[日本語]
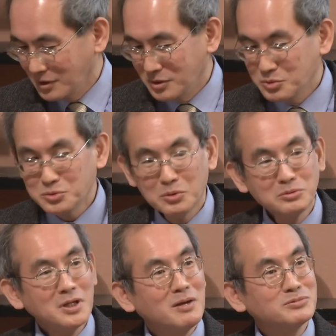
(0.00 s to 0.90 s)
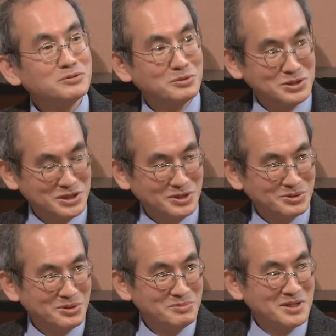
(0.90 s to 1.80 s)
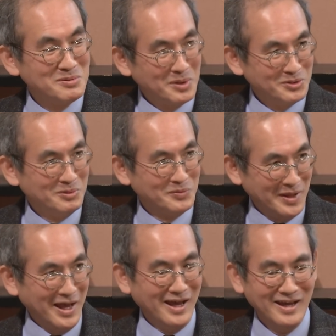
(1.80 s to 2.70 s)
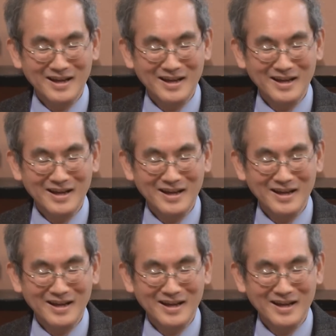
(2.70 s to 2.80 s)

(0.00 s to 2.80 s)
ニューヨーク・タイムズの記事でちょっと見てみようかと思って、これはも